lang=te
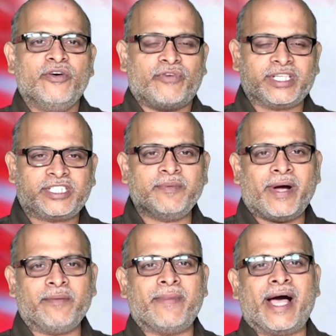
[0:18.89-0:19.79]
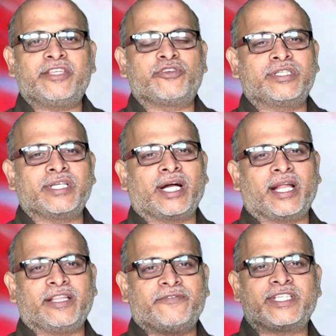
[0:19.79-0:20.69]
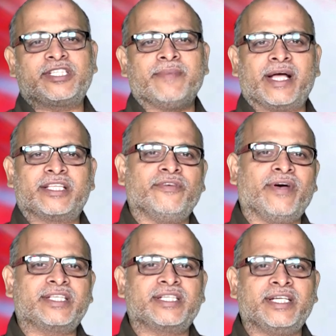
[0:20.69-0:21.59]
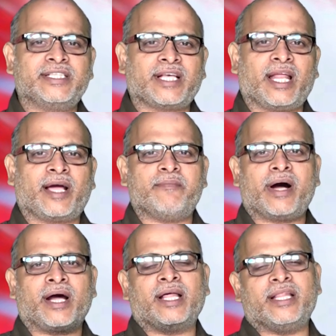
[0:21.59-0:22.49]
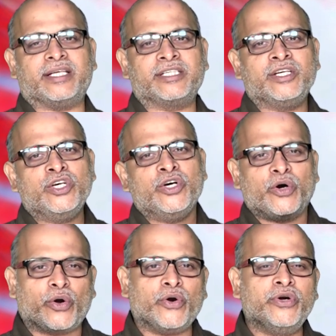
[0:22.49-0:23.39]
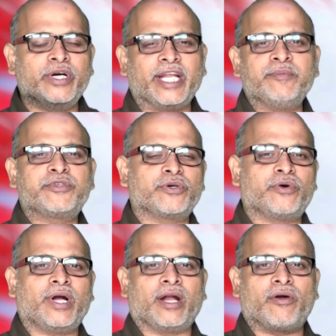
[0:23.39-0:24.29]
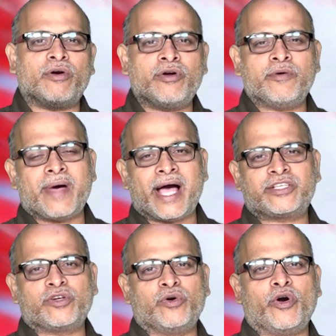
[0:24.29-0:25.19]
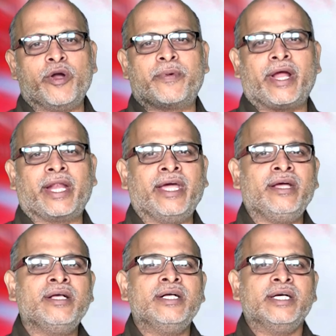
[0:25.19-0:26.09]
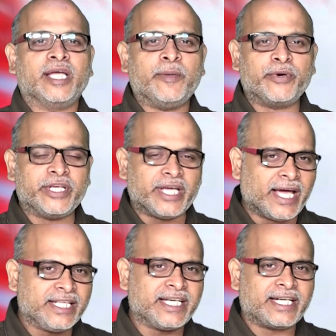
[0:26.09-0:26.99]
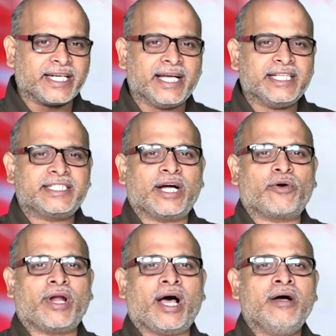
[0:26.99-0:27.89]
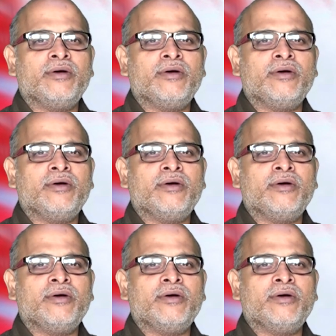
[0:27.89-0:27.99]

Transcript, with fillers: ఫస్ట్ మనం మ్యాచ్ చూసినట్లయితే ఫస్ట్ మ్యాచ్ వెస్టిండీస్ అలాగే బంగ్లాదేశ్ రెండు టీమ్స్ కూడా రెండు మ్యాచ్లు ఓడిపోయినాయి ఇప్పుడు ఏ జట్టు గెలిచినా కూడా